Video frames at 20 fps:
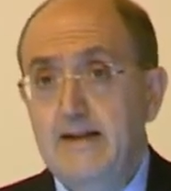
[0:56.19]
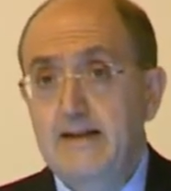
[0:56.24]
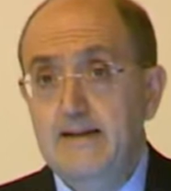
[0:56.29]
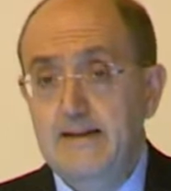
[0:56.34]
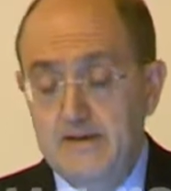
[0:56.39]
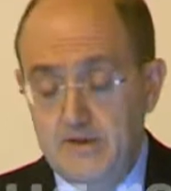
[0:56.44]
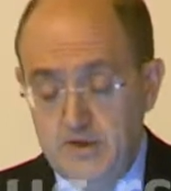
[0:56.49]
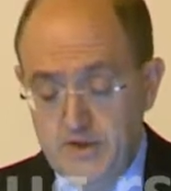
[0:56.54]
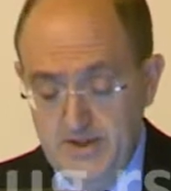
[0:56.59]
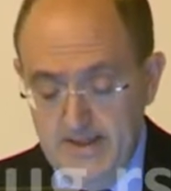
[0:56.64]

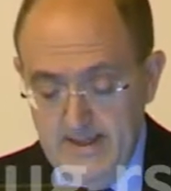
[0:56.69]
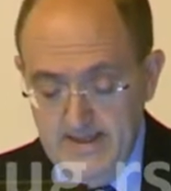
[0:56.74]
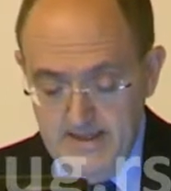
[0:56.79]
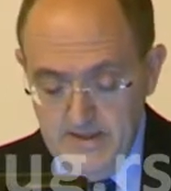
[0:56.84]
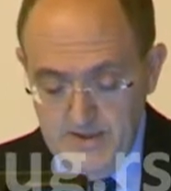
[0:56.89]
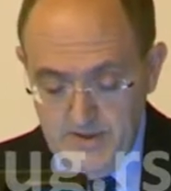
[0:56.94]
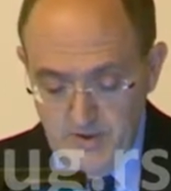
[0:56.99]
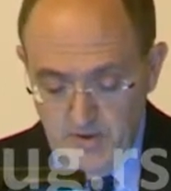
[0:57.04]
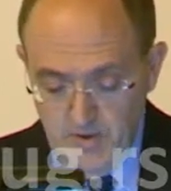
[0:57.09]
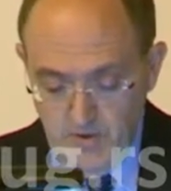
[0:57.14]
La
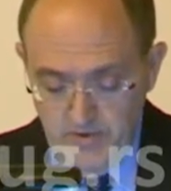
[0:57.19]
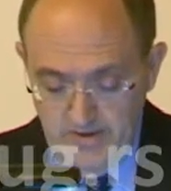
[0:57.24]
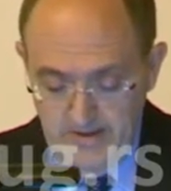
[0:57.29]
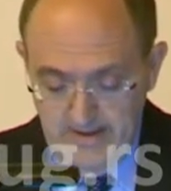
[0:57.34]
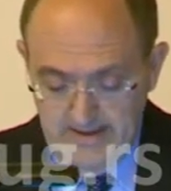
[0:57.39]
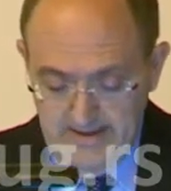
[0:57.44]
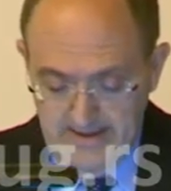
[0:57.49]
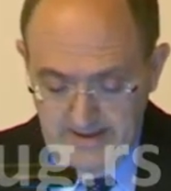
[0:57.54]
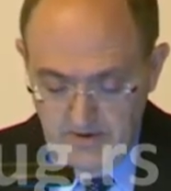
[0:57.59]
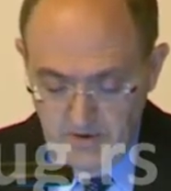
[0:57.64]
ricerca
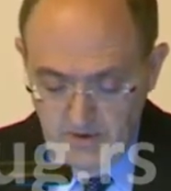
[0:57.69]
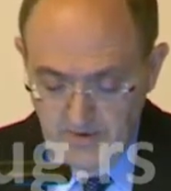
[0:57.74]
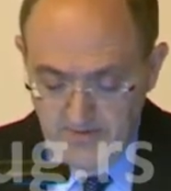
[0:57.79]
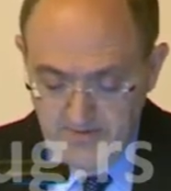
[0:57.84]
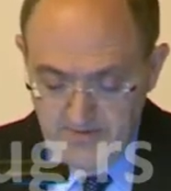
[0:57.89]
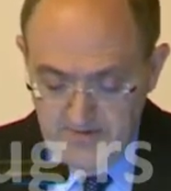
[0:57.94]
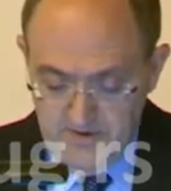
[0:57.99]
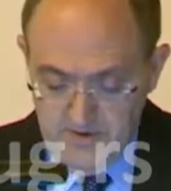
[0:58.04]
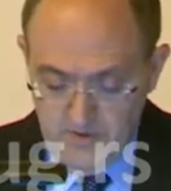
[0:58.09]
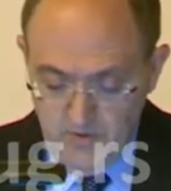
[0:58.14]
storica
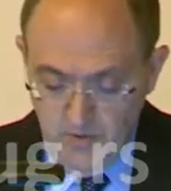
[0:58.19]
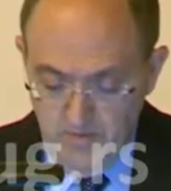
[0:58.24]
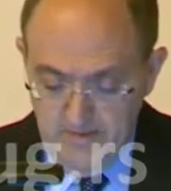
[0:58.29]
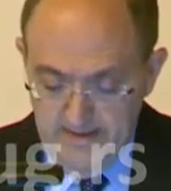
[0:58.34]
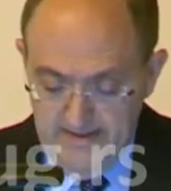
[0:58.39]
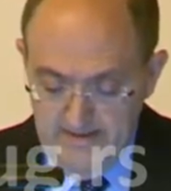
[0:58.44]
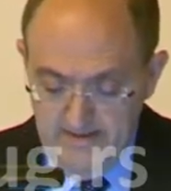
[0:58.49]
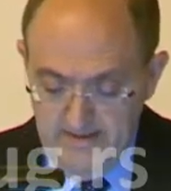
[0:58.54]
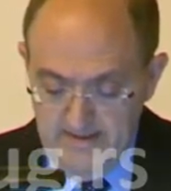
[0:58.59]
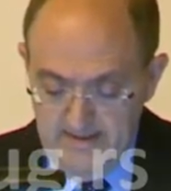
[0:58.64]
offre
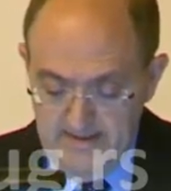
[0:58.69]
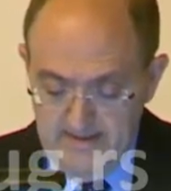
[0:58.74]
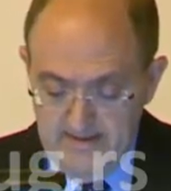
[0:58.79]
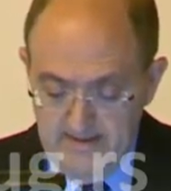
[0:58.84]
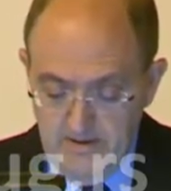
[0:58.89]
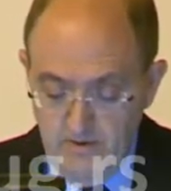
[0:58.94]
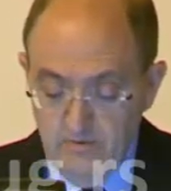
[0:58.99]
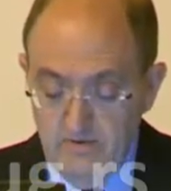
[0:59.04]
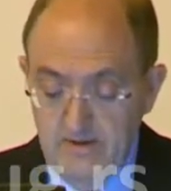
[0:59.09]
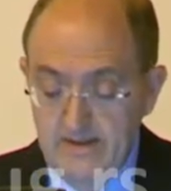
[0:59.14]
strumenti di
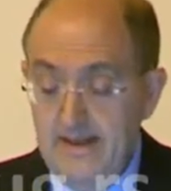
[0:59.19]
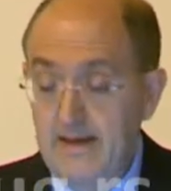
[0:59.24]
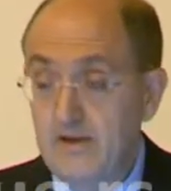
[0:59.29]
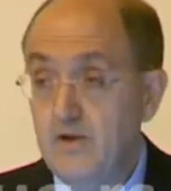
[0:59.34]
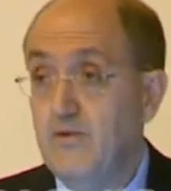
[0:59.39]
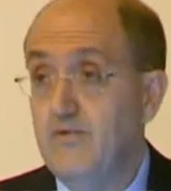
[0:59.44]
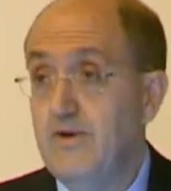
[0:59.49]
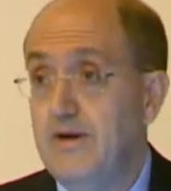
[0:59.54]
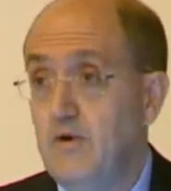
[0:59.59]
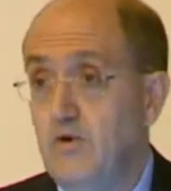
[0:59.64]

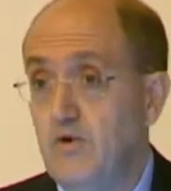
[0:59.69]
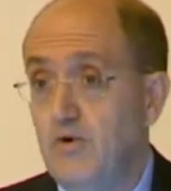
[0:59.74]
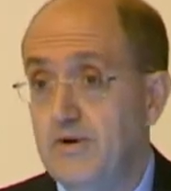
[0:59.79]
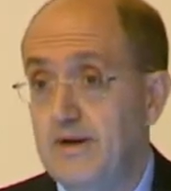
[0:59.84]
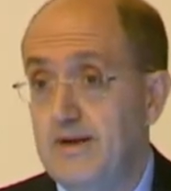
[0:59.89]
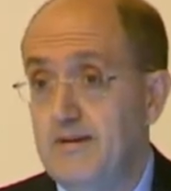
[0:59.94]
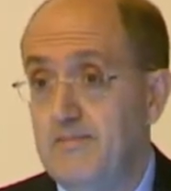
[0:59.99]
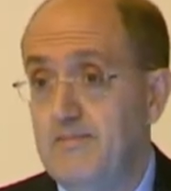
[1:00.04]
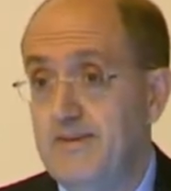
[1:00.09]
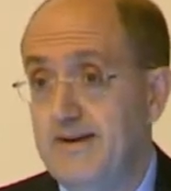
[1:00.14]
straordinario
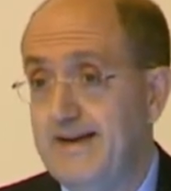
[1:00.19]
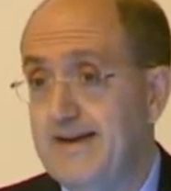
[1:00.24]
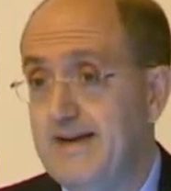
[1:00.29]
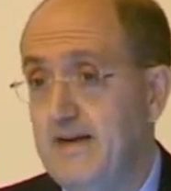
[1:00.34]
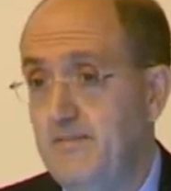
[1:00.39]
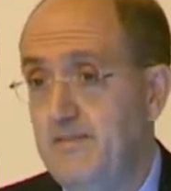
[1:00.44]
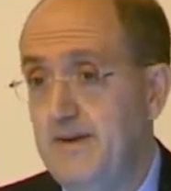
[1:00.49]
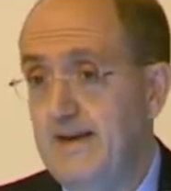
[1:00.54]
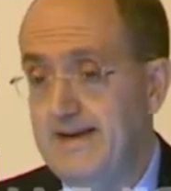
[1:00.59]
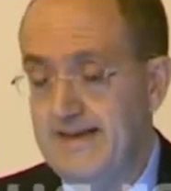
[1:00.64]
valore per
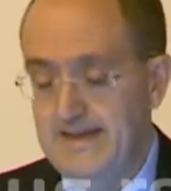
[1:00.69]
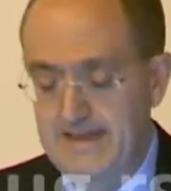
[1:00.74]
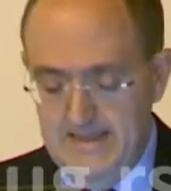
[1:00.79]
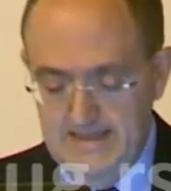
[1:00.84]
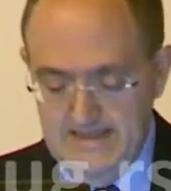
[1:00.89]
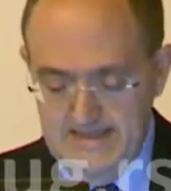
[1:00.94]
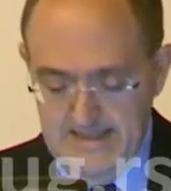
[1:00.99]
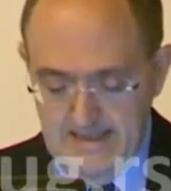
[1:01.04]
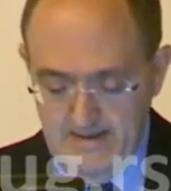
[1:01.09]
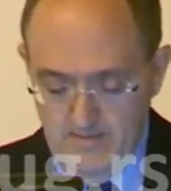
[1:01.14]
capire
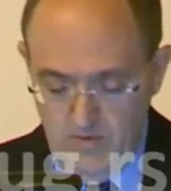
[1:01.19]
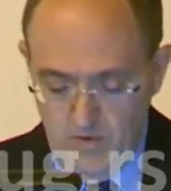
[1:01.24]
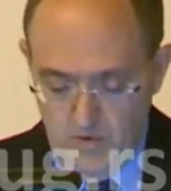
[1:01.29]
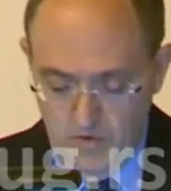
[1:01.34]
chi siamo